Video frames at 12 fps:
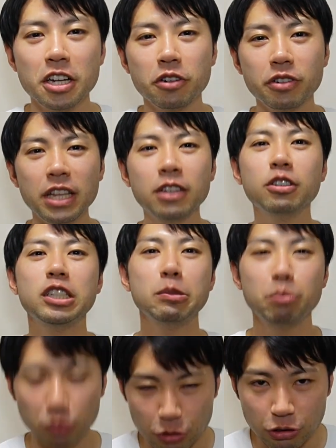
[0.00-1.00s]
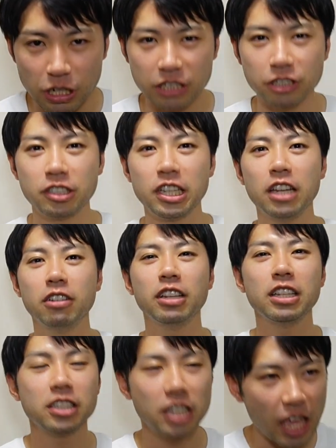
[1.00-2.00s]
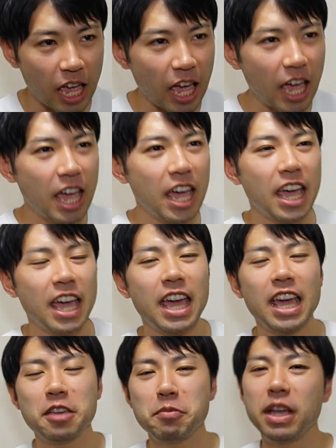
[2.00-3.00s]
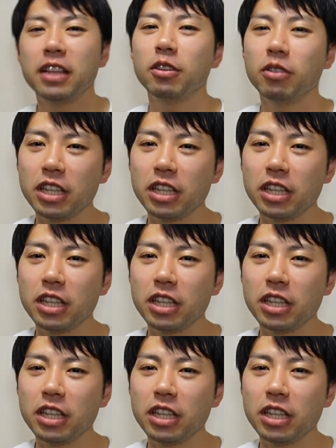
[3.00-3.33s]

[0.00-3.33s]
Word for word: フレンドシップが主催のですね、えー、イベント